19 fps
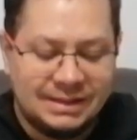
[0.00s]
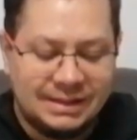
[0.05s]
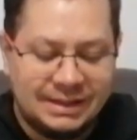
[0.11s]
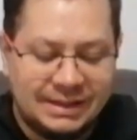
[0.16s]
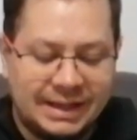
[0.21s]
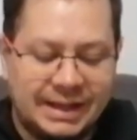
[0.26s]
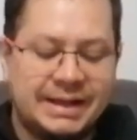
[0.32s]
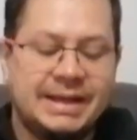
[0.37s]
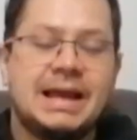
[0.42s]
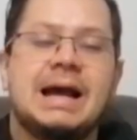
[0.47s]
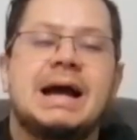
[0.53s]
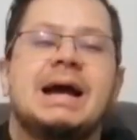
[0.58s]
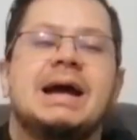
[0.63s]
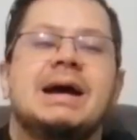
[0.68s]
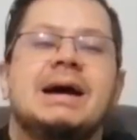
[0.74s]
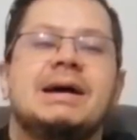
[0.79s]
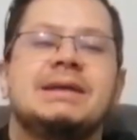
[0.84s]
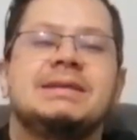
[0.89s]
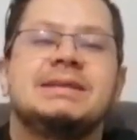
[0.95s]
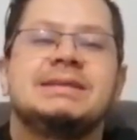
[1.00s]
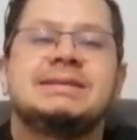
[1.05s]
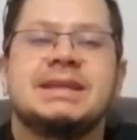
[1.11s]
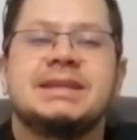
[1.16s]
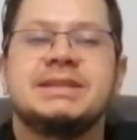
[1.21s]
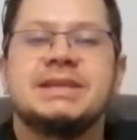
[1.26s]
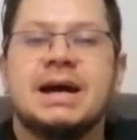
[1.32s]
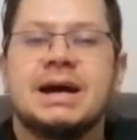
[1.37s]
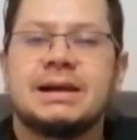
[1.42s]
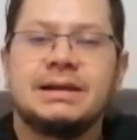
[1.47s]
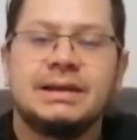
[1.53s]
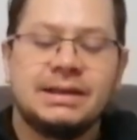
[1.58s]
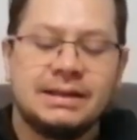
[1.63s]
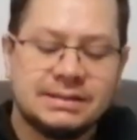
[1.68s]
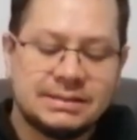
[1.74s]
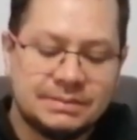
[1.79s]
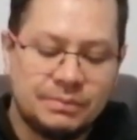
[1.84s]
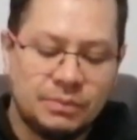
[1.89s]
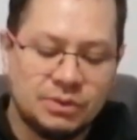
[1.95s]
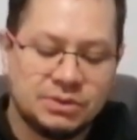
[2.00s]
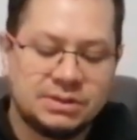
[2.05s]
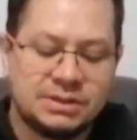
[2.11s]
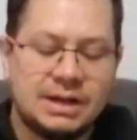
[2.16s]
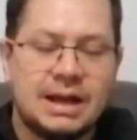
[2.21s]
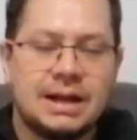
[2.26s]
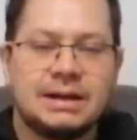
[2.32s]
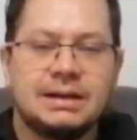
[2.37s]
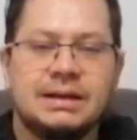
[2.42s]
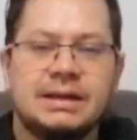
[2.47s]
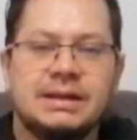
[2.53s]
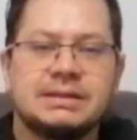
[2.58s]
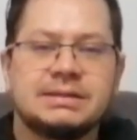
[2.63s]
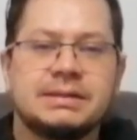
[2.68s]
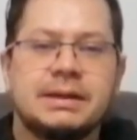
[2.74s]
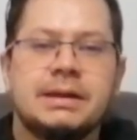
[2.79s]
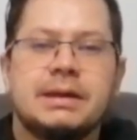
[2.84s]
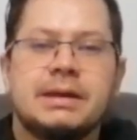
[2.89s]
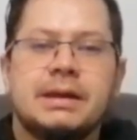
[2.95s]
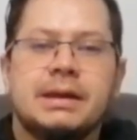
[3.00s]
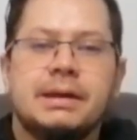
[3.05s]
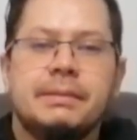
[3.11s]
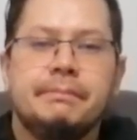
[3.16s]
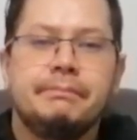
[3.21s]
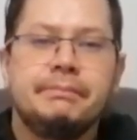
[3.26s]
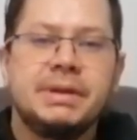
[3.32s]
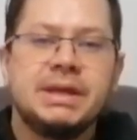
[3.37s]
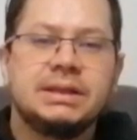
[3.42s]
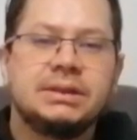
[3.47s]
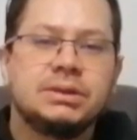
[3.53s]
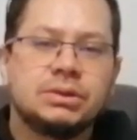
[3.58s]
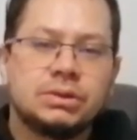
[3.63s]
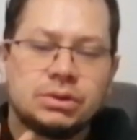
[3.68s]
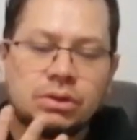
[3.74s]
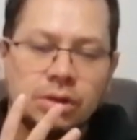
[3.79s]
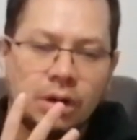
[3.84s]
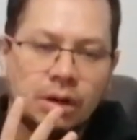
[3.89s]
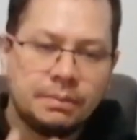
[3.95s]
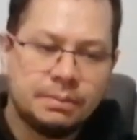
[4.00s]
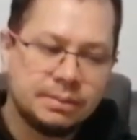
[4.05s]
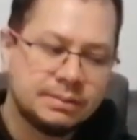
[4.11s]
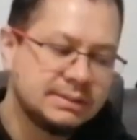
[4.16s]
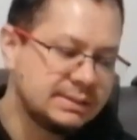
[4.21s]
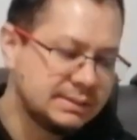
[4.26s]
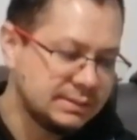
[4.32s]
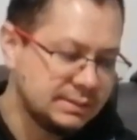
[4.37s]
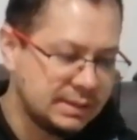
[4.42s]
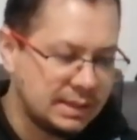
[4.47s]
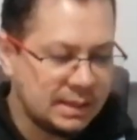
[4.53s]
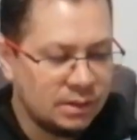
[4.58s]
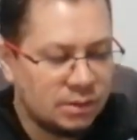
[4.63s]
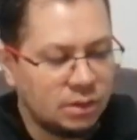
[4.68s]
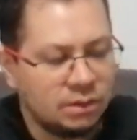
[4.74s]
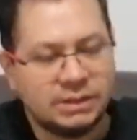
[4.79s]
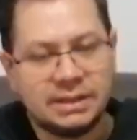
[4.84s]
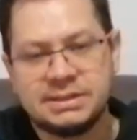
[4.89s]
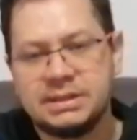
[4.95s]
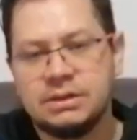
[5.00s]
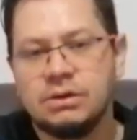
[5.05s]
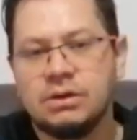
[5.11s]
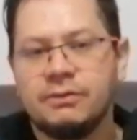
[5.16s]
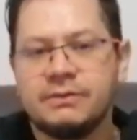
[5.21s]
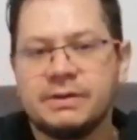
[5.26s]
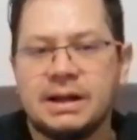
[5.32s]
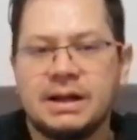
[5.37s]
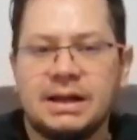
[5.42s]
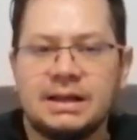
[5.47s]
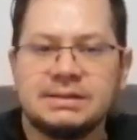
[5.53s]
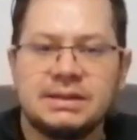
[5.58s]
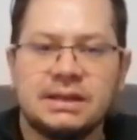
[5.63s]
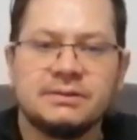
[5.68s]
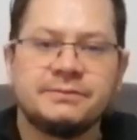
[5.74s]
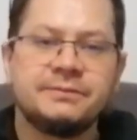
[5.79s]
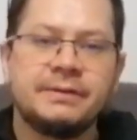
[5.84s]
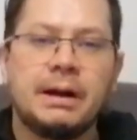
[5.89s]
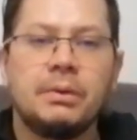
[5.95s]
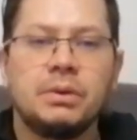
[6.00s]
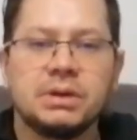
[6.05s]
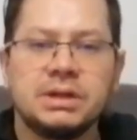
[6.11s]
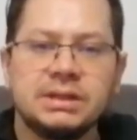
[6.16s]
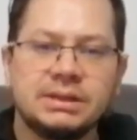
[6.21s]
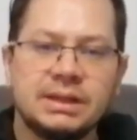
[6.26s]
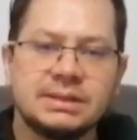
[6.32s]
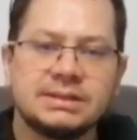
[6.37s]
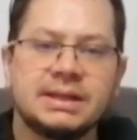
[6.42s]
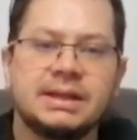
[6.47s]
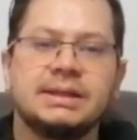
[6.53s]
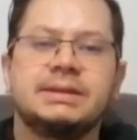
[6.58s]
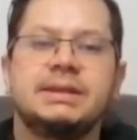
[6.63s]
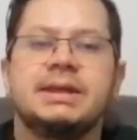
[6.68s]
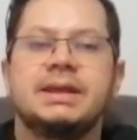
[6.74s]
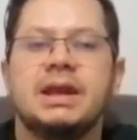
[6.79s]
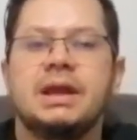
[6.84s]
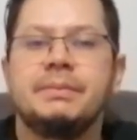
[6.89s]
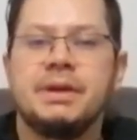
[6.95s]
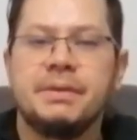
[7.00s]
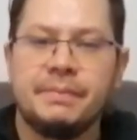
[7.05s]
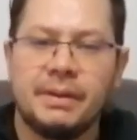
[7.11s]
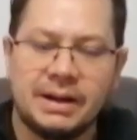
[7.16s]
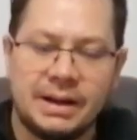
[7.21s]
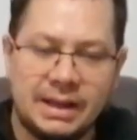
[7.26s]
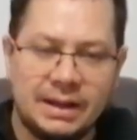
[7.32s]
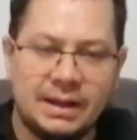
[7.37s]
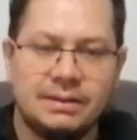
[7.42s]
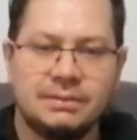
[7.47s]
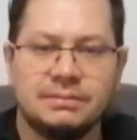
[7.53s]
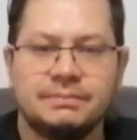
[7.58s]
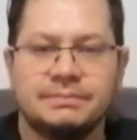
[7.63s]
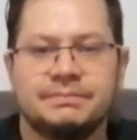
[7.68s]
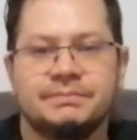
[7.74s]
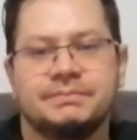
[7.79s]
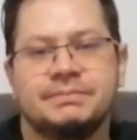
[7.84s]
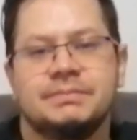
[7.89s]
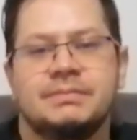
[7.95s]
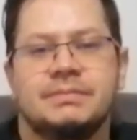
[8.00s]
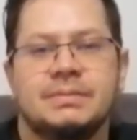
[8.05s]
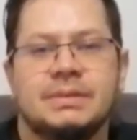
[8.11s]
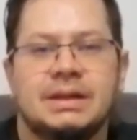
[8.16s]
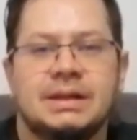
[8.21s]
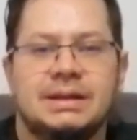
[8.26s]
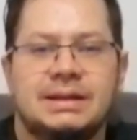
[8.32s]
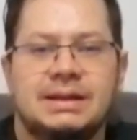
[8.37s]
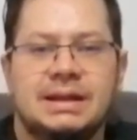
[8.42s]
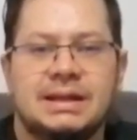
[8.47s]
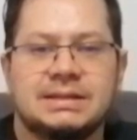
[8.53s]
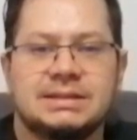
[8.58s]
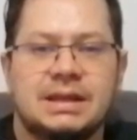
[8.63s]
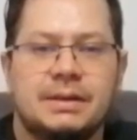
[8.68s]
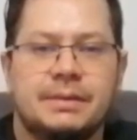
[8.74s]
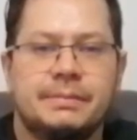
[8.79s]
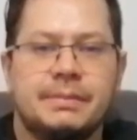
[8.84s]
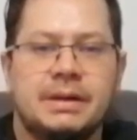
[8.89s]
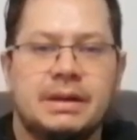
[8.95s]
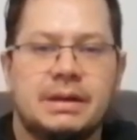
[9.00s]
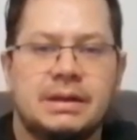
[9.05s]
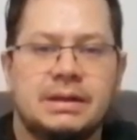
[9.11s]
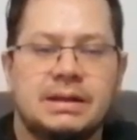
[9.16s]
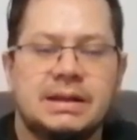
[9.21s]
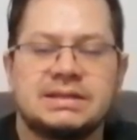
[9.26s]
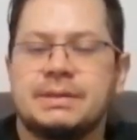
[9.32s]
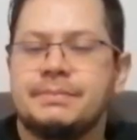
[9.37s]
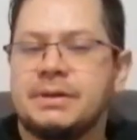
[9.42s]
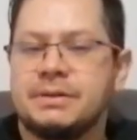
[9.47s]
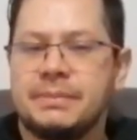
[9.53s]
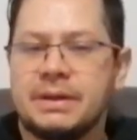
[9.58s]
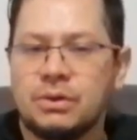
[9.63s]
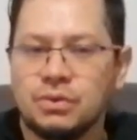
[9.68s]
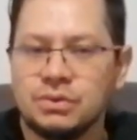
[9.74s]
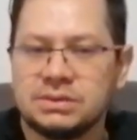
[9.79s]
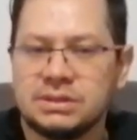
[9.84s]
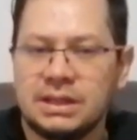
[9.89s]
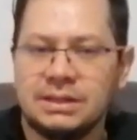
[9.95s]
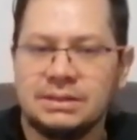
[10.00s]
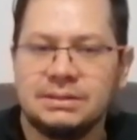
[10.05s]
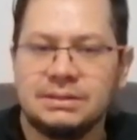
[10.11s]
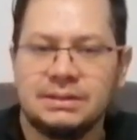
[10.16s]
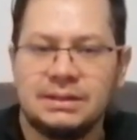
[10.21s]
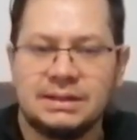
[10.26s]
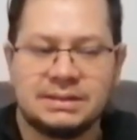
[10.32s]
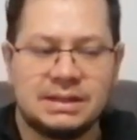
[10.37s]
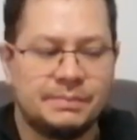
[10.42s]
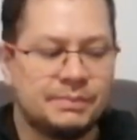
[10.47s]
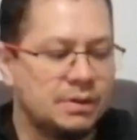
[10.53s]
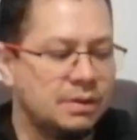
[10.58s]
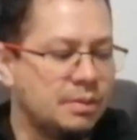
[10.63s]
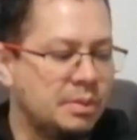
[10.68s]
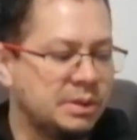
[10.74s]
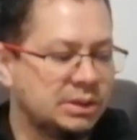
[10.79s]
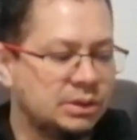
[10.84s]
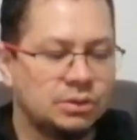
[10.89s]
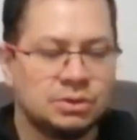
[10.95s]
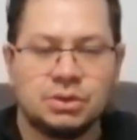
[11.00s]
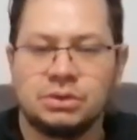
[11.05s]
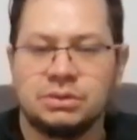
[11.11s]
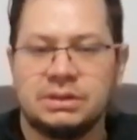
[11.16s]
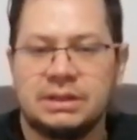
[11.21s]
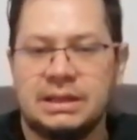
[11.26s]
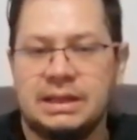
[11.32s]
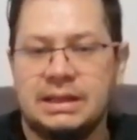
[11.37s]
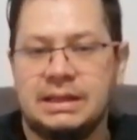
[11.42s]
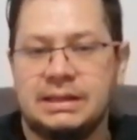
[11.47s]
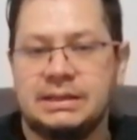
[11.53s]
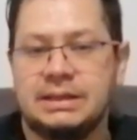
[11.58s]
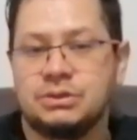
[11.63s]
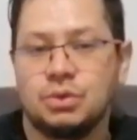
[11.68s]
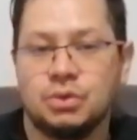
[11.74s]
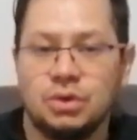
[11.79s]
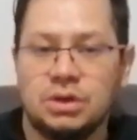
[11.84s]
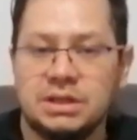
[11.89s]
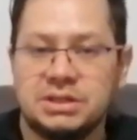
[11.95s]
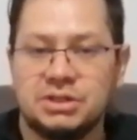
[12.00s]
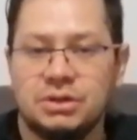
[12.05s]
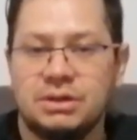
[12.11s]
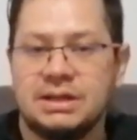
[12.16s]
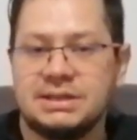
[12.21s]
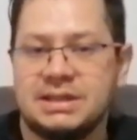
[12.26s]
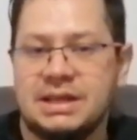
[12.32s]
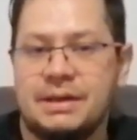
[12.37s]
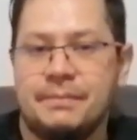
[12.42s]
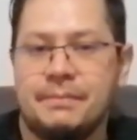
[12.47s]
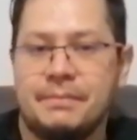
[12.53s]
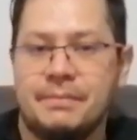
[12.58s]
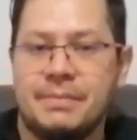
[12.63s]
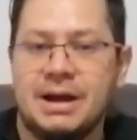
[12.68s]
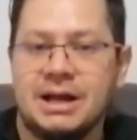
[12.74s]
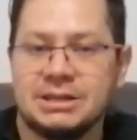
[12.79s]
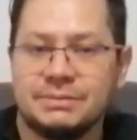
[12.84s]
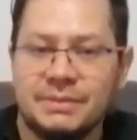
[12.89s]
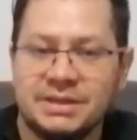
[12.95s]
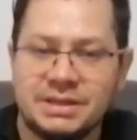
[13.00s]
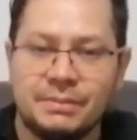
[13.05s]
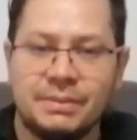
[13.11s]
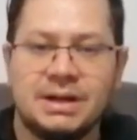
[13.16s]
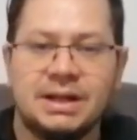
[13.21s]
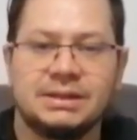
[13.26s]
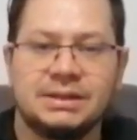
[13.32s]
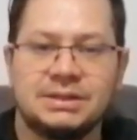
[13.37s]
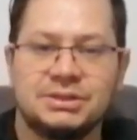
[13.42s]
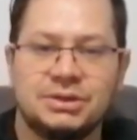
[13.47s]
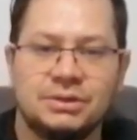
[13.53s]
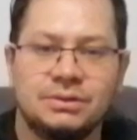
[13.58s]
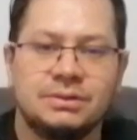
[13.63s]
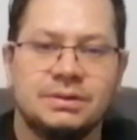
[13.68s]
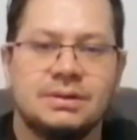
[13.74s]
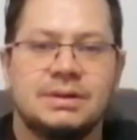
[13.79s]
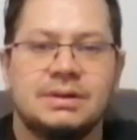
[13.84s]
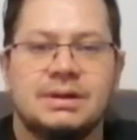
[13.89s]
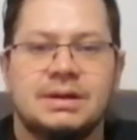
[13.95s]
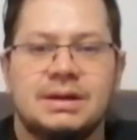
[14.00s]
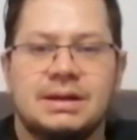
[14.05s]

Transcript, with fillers: Eh, quería enseñarles, mostrarles mi top 5 de 5 fragancias favoritas que tiene mi pareja. Las que, me, las que más me gustan, las que por el momento son de, de su colección, las que más me llaman la atención,